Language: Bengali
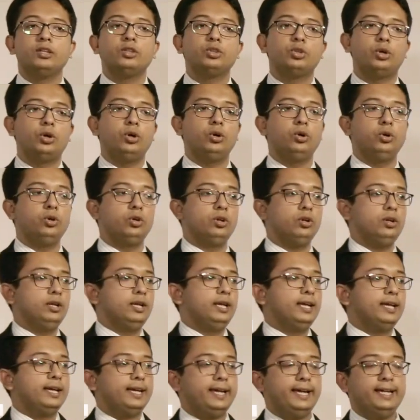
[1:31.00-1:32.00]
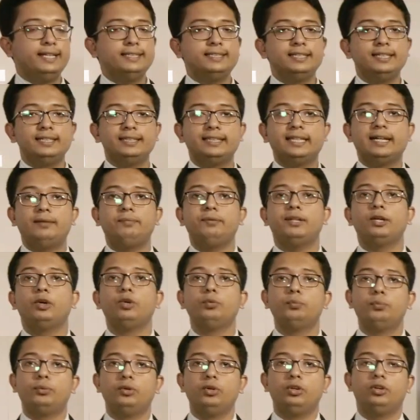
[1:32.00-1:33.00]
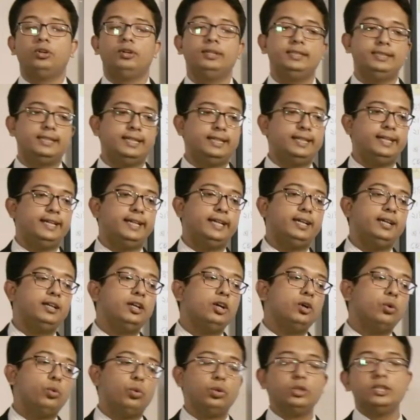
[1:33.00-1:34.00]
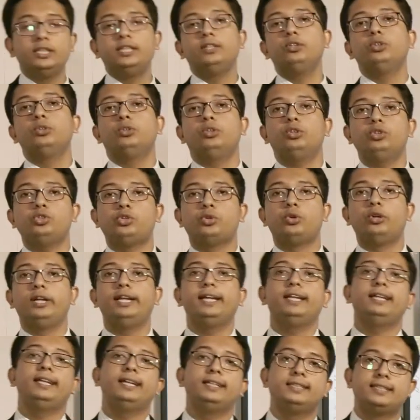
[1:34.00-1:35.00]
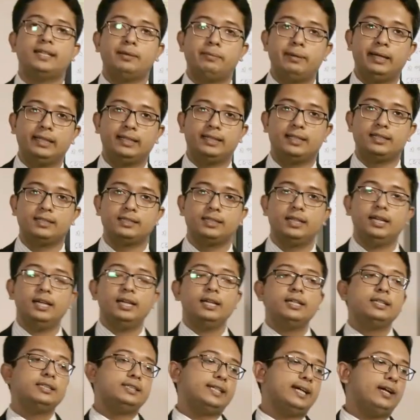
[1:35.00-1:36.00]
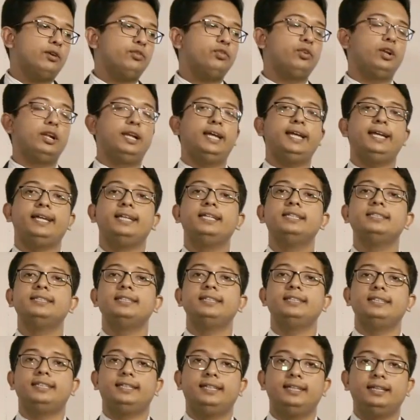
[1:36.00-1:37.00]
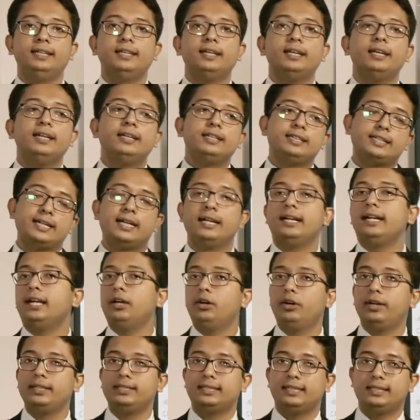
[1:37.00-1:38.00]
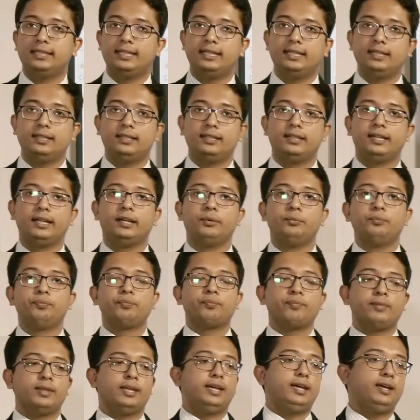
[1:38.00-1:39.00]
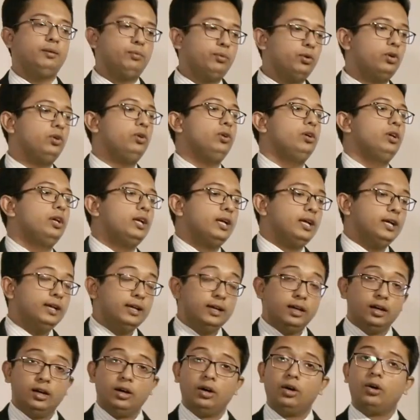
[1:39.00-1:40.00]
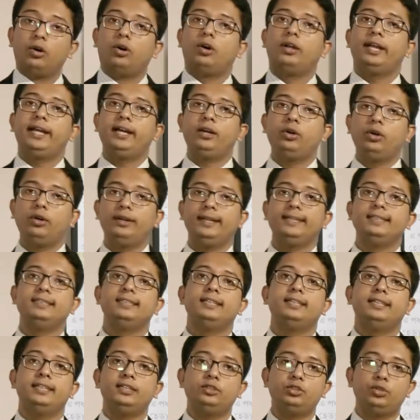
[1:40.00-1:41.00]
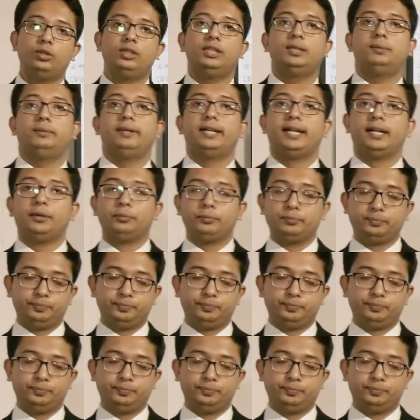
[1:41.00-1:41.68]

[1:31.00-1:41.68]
তখন এই যে তাপটা উৎপন্ন হয় সেটিকে অতি দ্রুত সরিয়ে নিয়ে যায় বাতাস যার ফলে ইঞ্জিনটি ঠান্ডা হয়ে যায় তাড়াতাড়ি এবং অনেকক্ষণ ইঞ্জিনটি চলতে পারে